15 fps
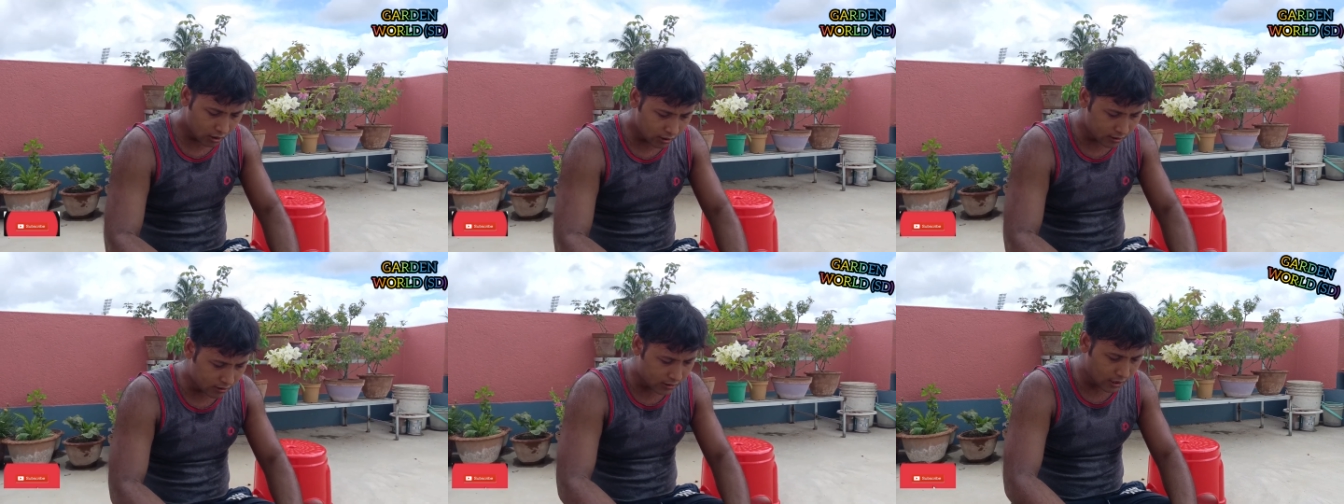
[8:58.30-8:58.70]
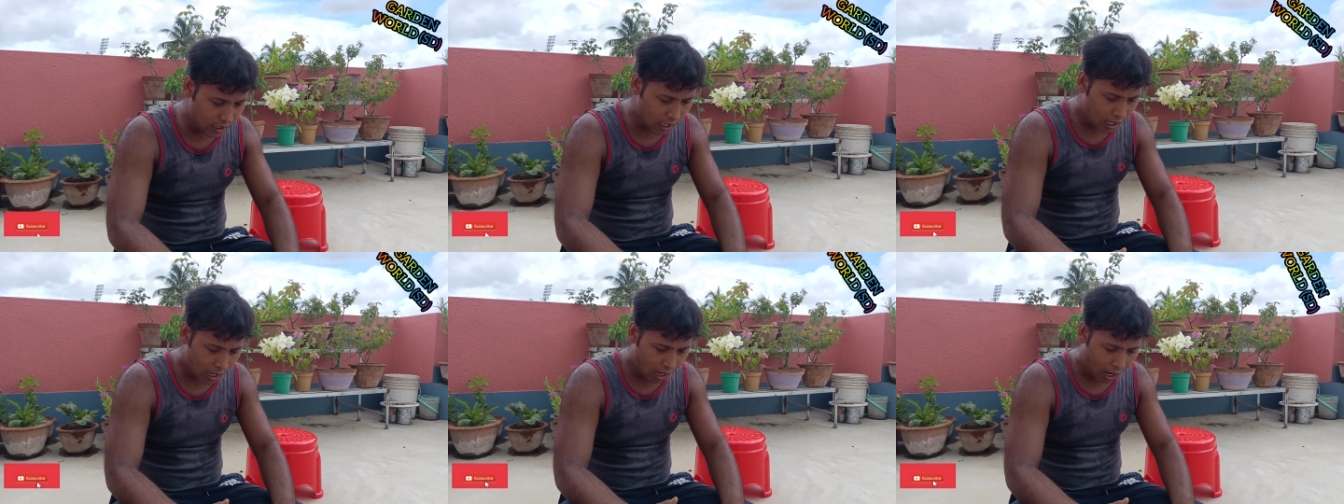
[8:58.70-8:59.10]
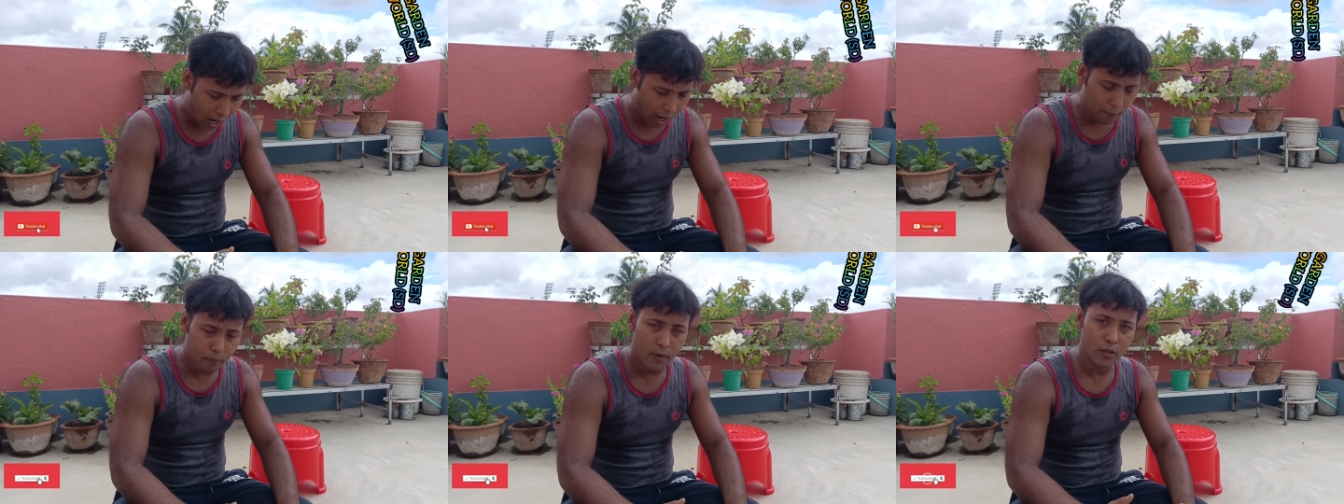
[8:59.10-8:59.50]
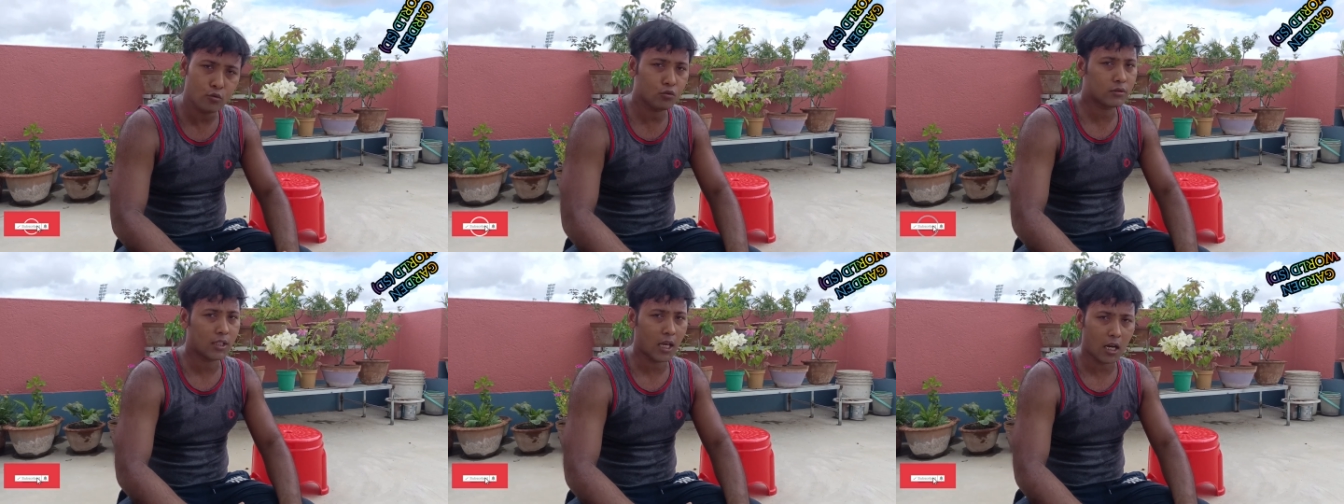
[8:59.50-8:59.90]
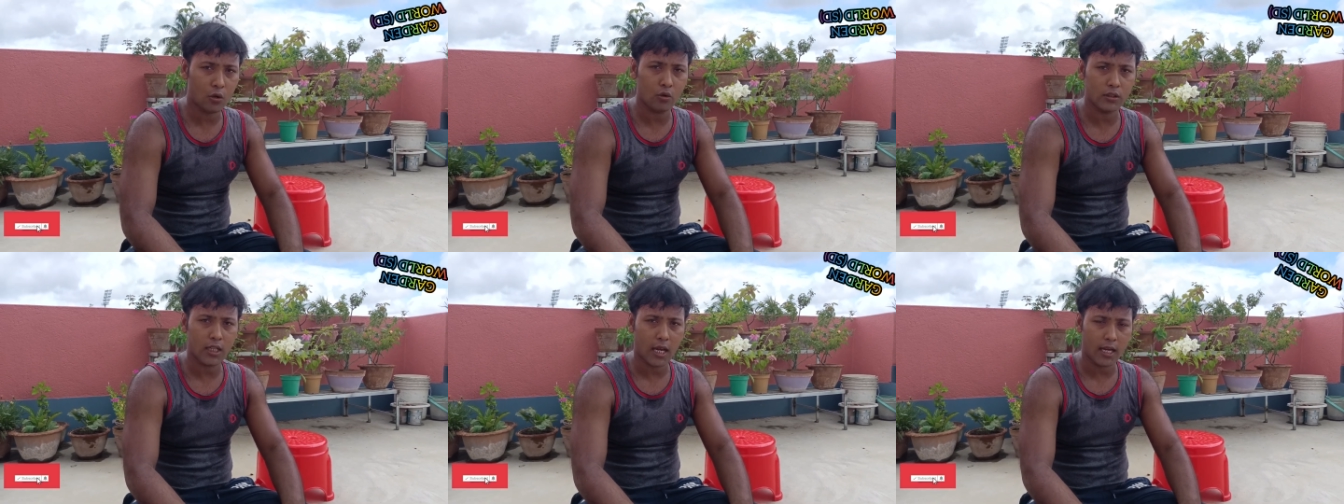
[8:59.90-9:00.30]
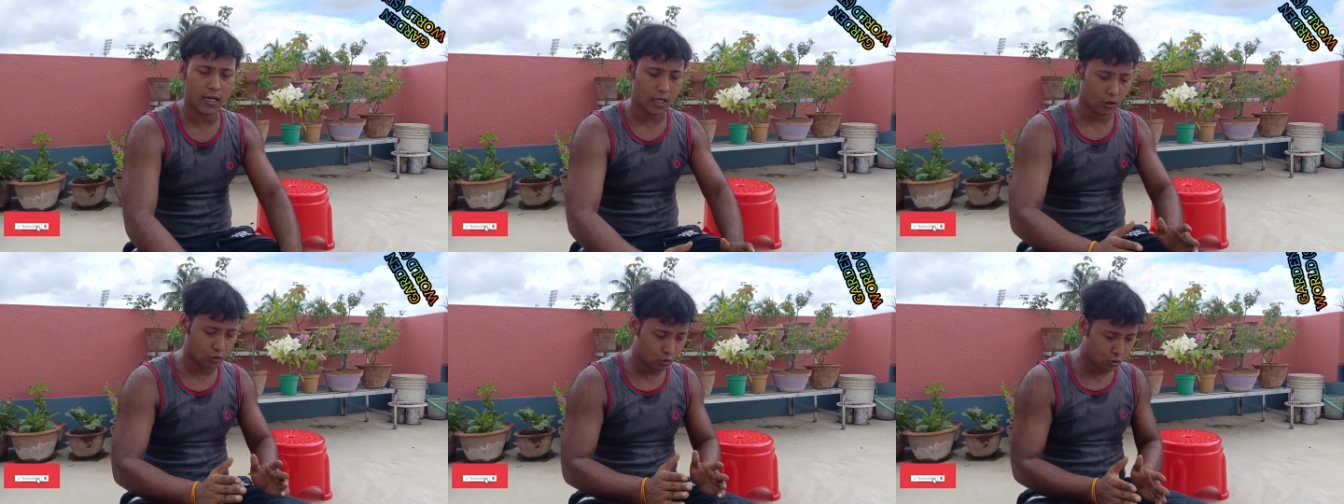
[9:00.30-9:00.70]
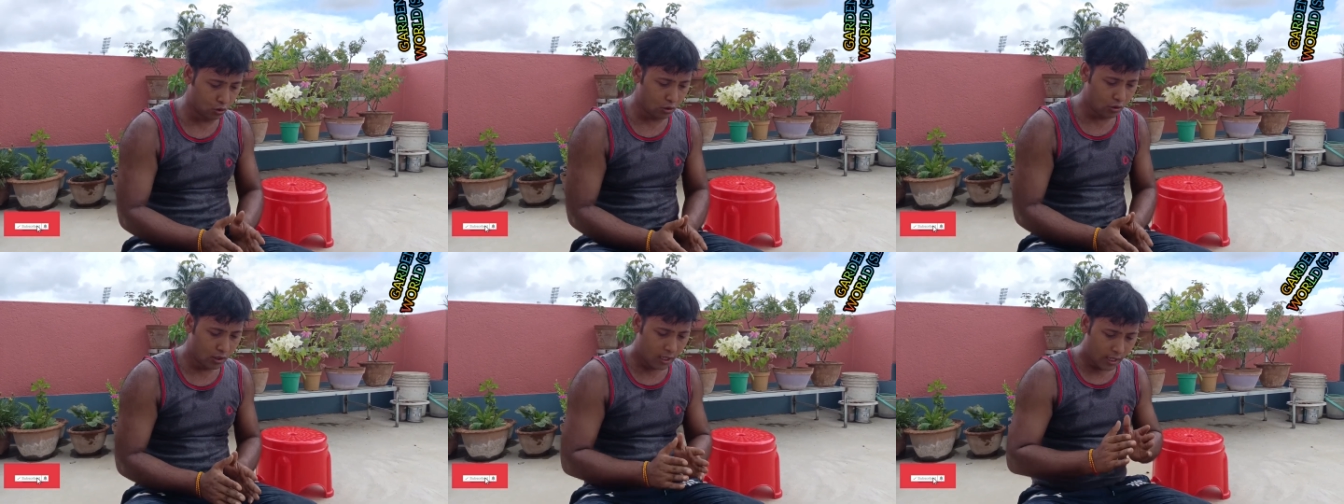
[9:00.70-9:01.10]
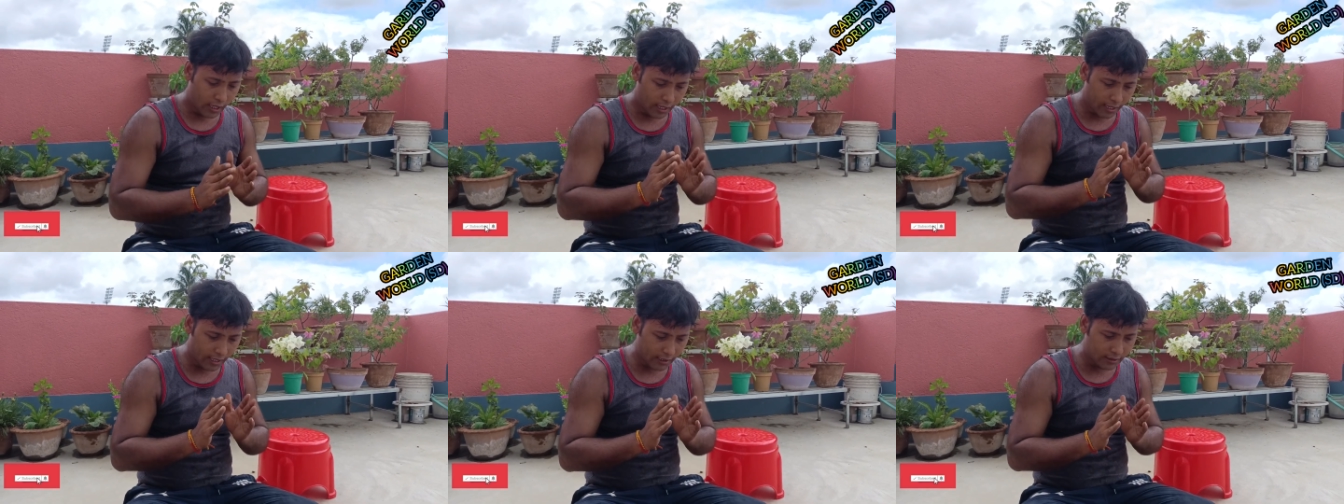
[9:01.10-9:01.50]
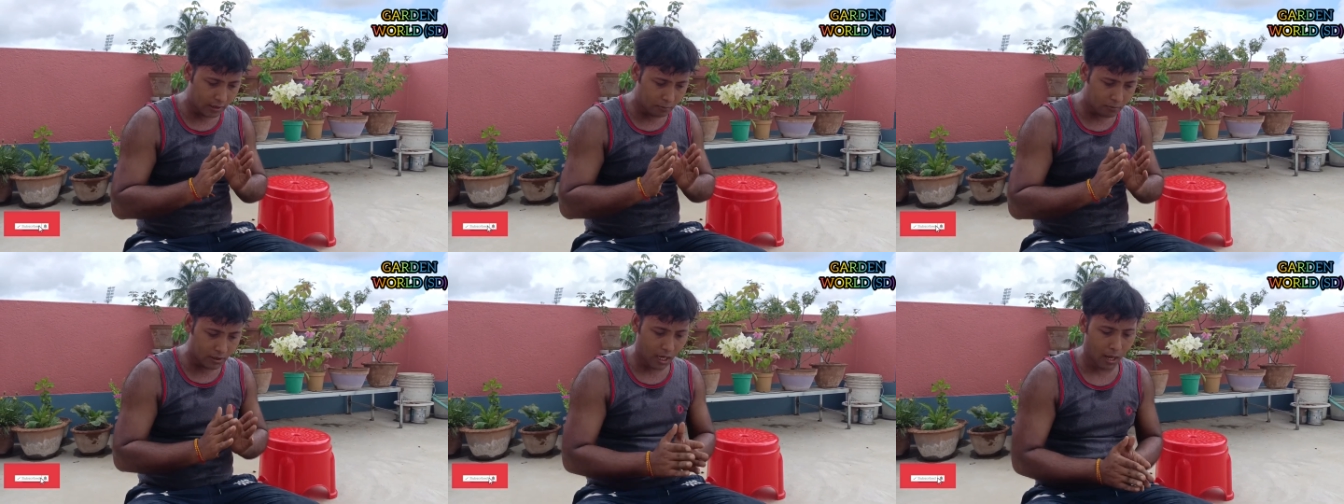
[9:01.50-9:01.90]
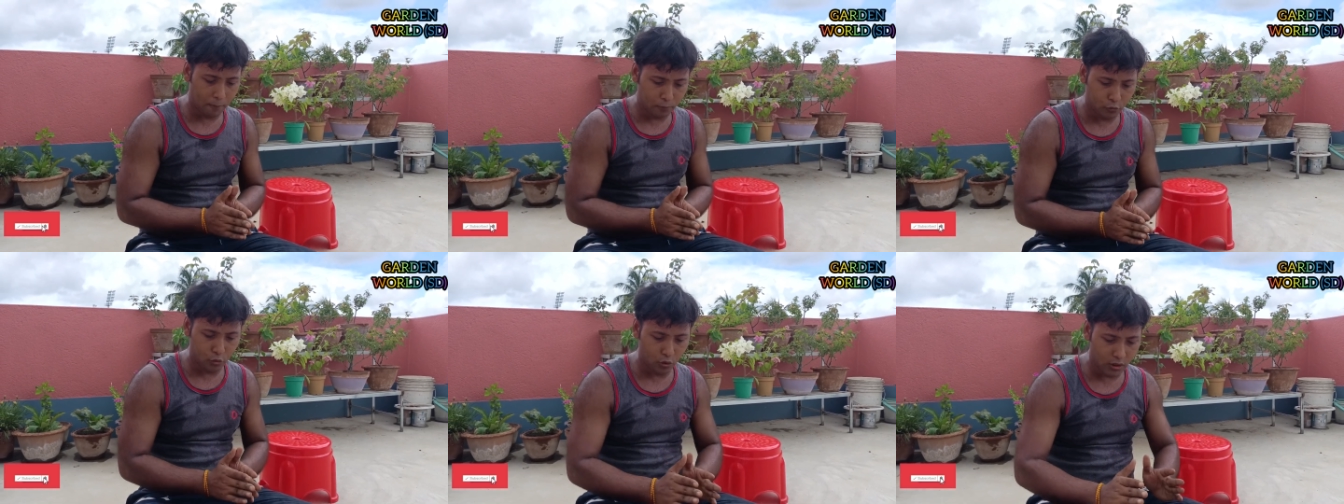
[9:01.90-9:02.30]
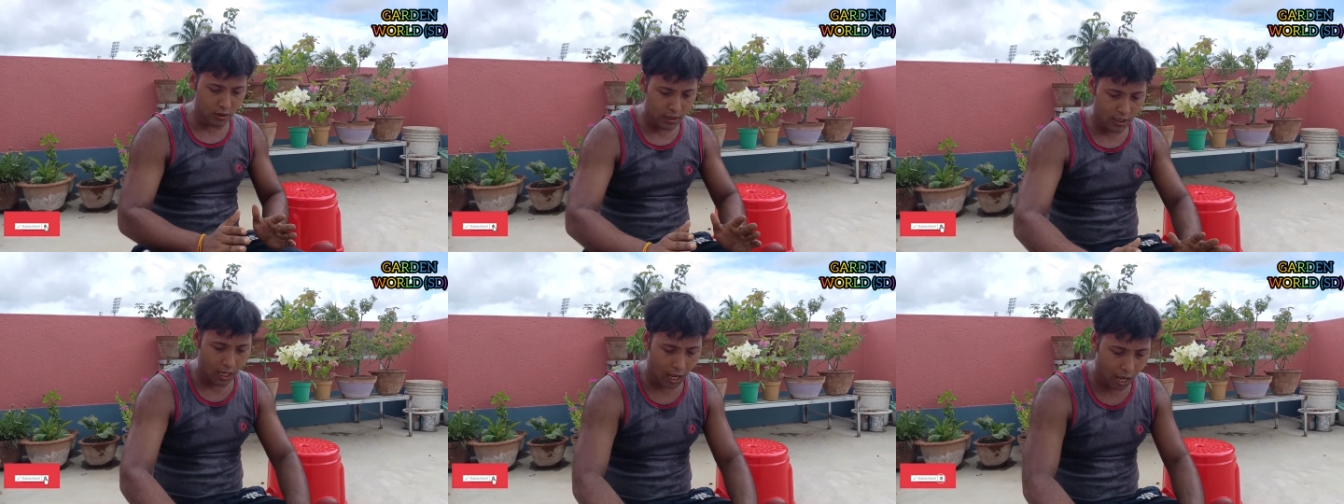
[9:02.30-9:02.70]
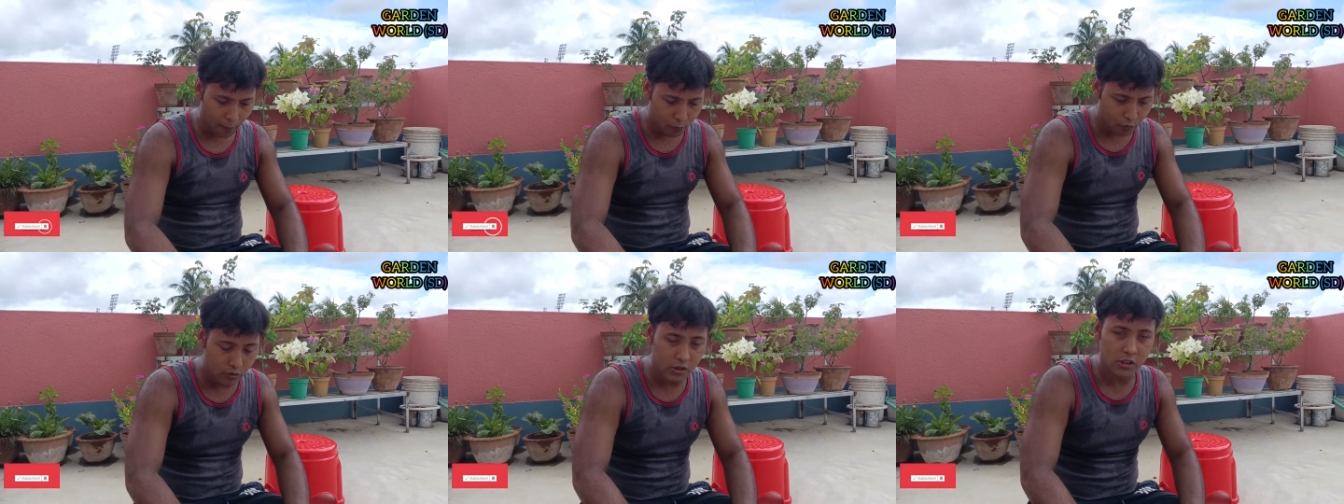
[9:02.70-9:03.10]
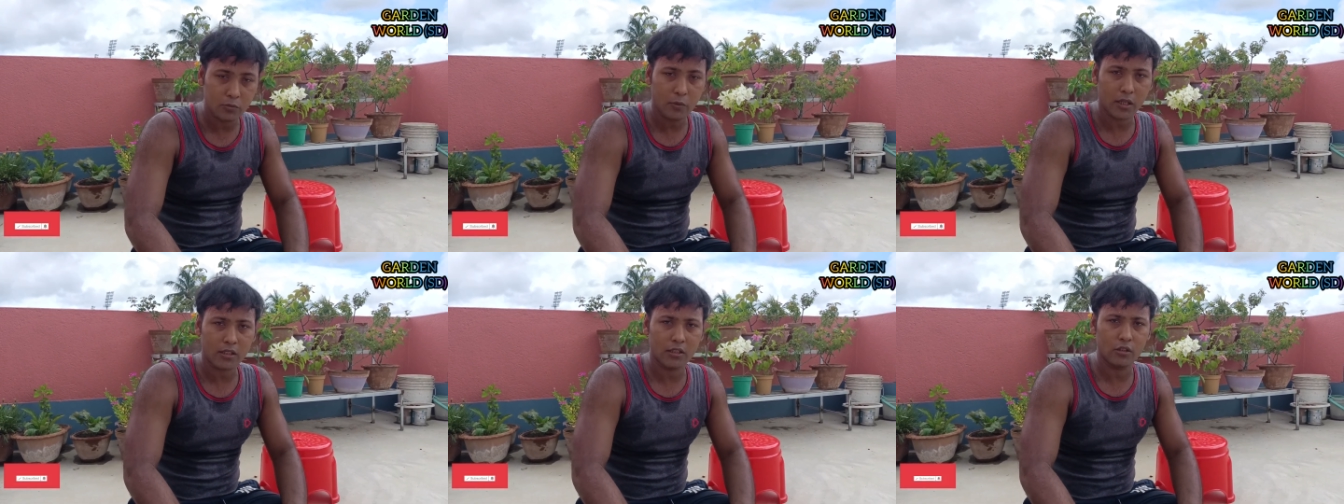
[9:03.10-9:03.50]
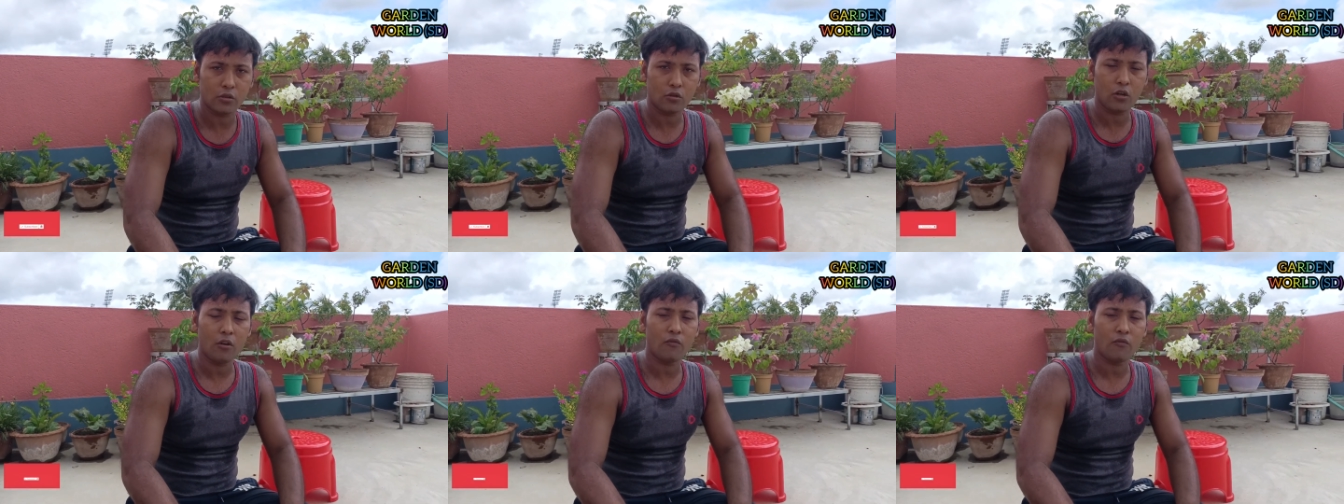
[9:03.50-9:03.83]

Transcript: इससे आपका नुकसान हो जाएगा तो एकदम नाप तोल कर आपको इस वक्त इनको